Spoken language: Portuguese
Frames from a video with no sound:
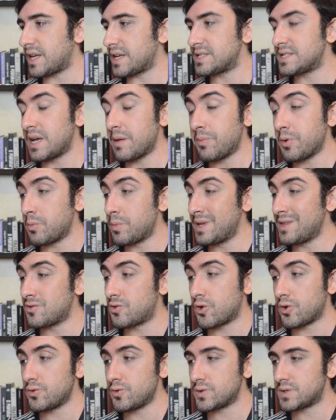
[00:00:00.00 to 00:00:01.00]
tem sempre uma
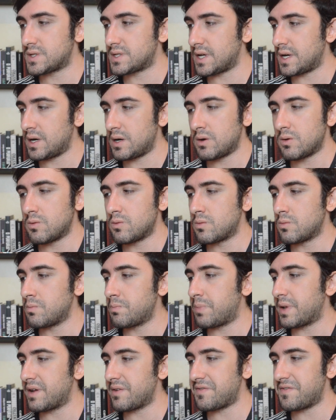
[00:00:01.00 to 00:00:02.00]
introdução,
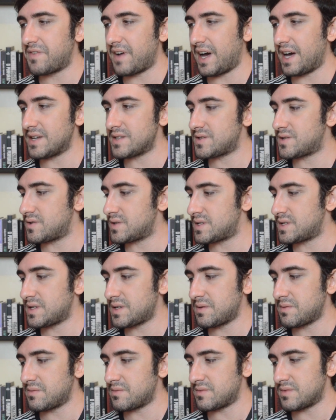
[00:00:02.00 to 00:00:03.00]
um prefácio
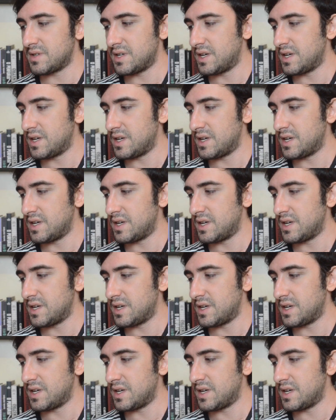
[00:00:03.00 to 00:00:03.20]
assim